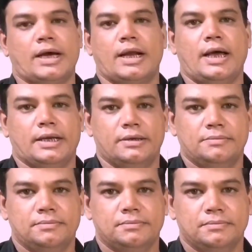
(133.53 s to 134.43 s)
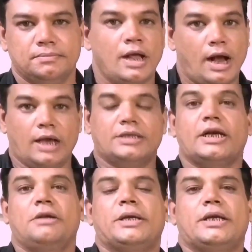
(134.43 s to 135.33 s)
बरकरार है आज से
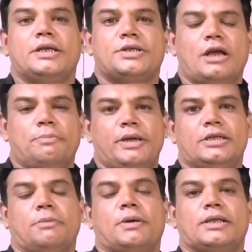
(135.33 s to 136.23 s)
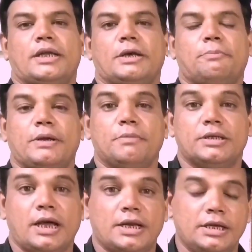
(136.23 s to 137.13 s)
करीब 21 साल पहले जब गदर एक प्रेम
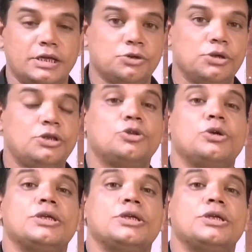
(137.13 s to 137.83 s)
कथा रिलीज हुई थी तो